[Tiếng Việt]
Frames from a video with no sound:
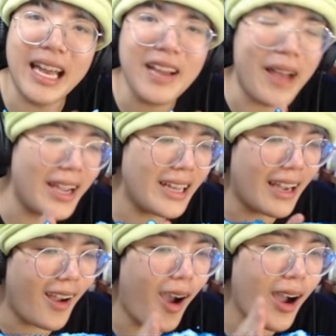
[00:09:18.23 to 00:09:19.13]
này các bạn
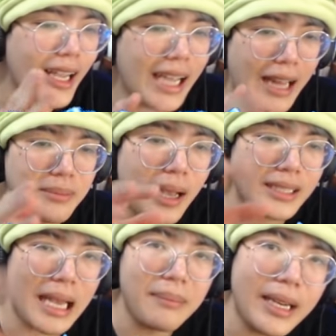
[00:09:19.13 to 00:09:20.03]
là có cái cảnh
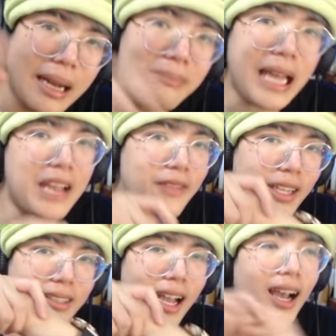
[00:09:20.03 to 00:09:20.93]
mà Sammy nắm tay
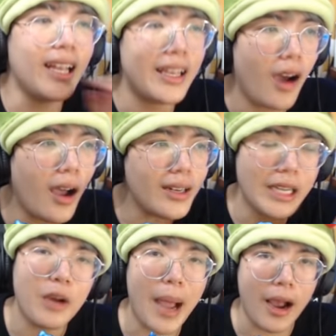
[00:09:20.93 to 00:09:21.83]
Vinh. Đó thì có
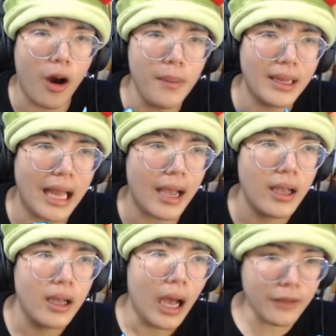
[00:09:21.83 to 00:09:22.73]
rất nhiều bạn hỏi mình là
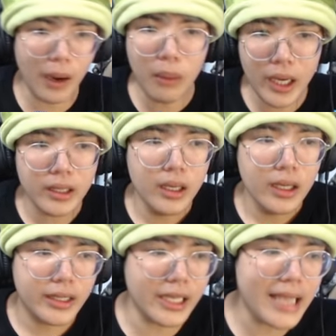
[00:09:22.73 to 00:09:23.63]
anh Phong ơi,
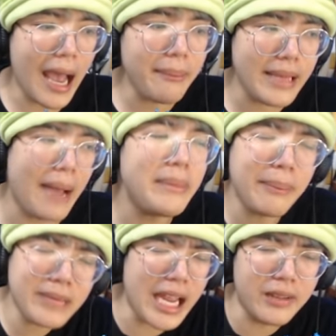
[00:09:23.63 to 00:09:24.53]
chị Sam dám
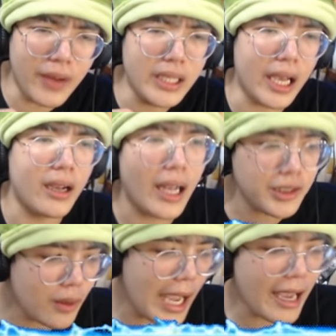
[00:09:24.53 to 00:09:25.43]
nắm tay anh Vinh kìa,
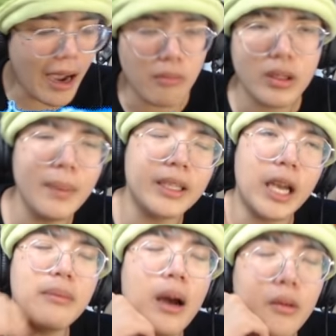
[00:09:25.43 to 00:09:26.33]
anh có ghen không? Cái mình
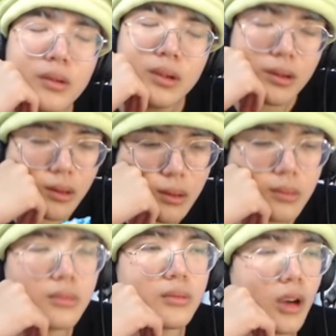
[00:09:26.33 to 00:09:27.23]
nghĩ em đầu
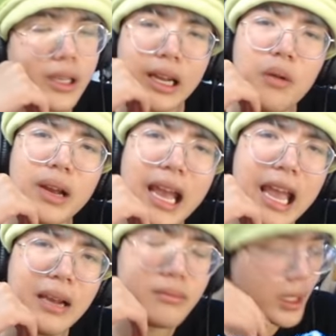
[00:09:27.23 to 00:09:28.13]
không, có gì đâu
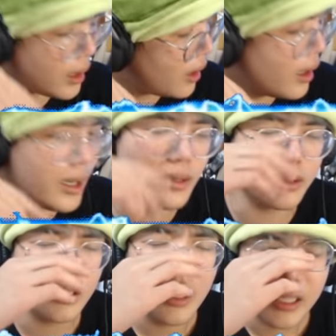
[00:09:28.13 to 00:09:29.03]
ghen, bình
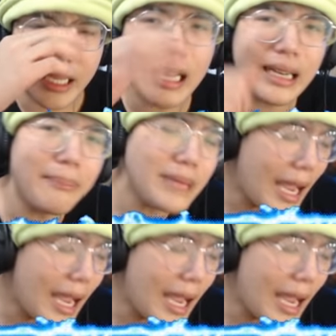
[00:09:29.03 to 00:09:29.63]
thường, chỉ là nắm